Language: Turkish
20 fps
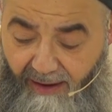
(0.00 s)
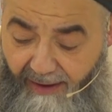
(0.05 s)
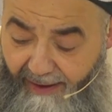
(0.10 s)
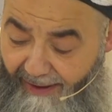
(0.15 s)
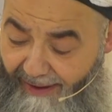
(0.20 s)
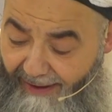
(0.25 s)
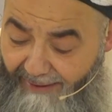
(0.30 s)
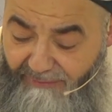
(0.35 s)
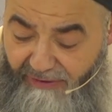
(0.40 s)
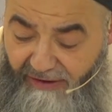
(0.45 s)

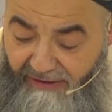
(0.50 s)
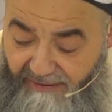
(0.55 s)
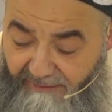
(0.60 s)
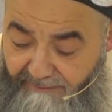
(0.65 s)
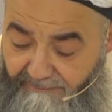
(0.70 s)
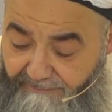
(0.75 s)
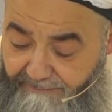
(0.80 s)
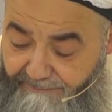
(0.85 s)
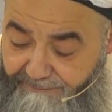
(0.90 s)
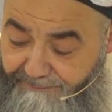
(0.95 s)

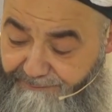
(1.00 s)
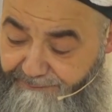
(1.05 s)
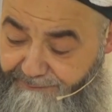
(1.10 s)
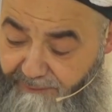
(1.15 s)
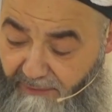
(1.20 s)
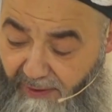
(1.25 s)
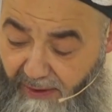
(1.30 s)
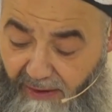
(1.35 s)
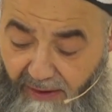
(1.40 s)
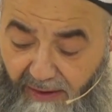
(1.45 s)
Amin.
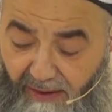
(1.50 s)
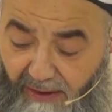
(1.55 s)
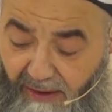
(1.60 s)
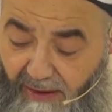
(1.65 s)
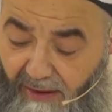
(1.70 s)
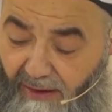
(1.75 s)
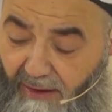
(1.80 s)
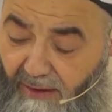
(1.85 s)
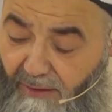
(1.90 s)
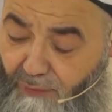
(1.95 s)

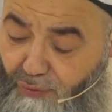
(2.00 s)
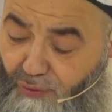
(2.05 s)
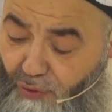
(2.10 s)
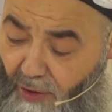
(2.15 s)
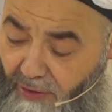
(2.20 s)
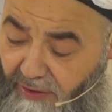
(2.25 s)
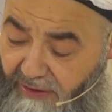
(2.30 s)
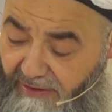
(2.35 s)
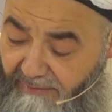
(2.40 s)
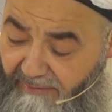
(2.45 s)

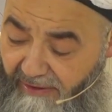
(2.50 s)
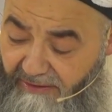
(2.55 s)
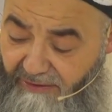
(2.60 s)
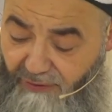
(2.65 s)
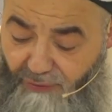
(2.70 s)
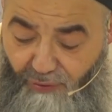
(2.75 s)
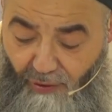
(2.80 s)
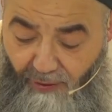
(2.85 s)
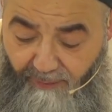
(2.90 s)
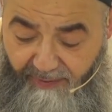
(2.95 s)
Çok
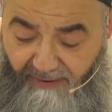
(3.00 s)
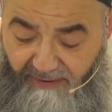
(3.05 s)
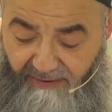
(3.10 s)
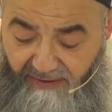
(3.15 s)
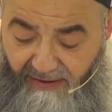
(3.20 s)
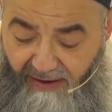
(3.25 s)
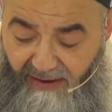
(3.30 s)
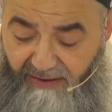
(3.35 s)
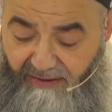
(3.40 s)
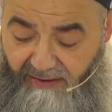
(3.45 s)
kıymetli
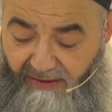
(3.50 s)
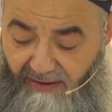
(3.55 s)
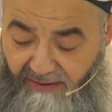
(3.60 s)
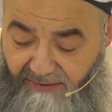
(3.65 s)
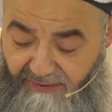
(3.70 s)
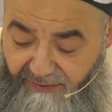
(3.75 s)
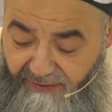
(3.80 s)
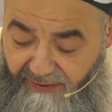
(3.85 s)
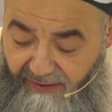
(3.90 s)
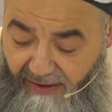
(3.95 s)
sohbetler,
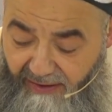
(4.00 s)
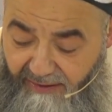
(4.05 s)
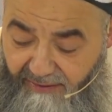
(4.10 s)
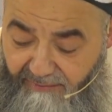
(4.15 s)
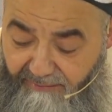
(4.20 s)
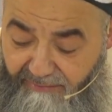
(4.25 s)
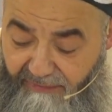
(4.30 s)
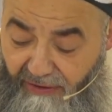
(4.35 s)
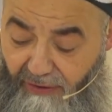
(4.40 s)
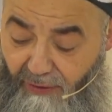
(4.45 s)
yayınlar
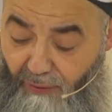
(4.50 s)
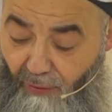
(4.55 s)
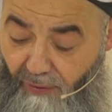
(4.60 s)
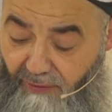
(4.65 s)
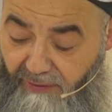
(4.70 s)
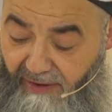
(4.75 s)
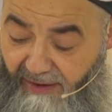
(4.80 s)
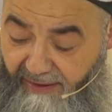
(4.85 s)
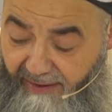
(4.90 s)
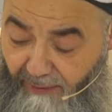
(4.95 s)

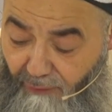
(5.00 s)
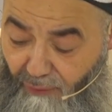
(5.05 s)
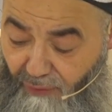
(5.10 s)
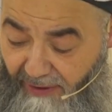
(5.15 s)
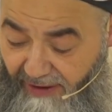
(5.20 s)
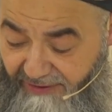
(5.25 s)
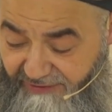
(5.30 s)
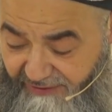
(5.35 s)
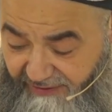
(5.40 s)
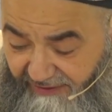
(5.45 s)
milyonlara
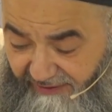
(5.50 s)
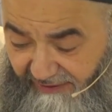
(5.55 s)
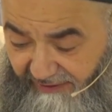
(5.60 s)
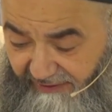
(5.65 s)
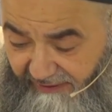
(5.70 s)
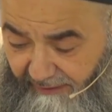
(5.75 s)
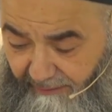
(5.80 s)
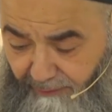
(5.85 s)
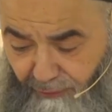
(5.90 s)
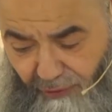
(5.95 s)

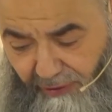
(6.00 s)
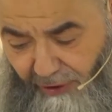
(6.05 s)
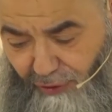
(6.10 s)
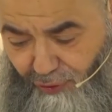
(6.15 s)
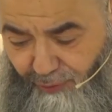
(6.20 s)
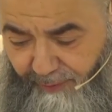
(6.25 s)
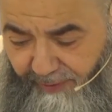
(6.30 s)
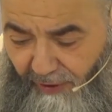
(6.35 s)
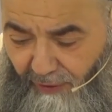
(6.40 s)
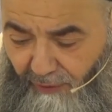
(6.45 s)
ulaştırıldı. Bunda
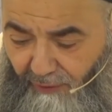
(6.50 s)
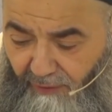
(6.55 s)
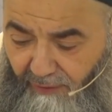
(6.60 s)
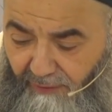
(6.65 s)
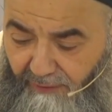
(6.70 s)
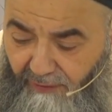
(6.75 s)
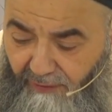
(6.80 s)
şüphe yok.